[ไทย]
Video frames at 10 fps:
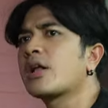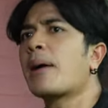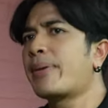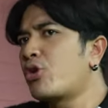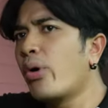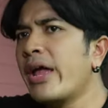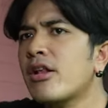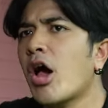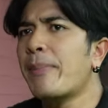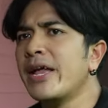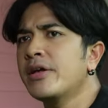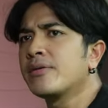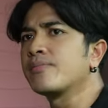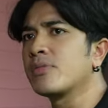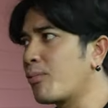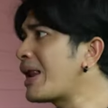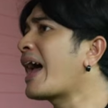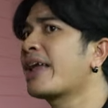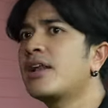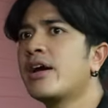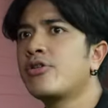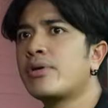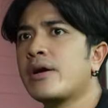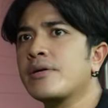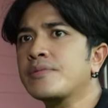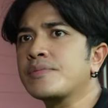กลับไปดูให้อีกรอบไปเวลายังเหลืออยู่เนี่ย